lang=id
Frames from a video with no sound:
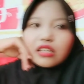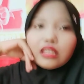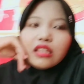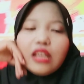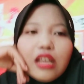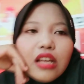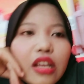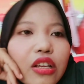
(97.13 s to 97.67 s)

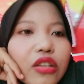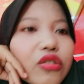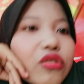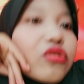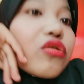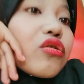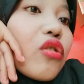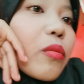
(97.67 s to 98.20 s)
kita
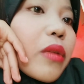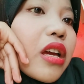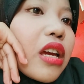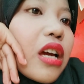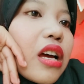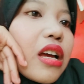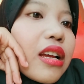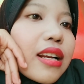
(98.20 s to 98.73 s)
coba
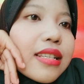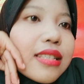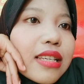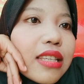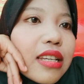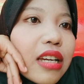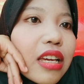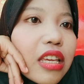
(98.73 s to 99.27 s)
ya
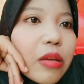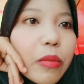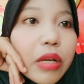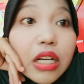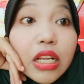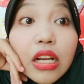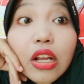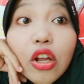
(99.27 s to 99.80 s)
rasanya kayak
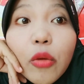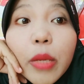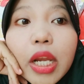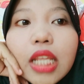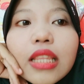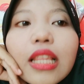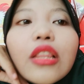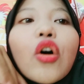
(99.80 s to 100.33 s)
gimana
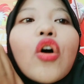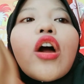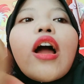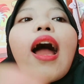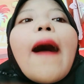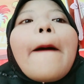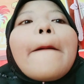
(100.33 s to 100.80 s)
recommended atau enggak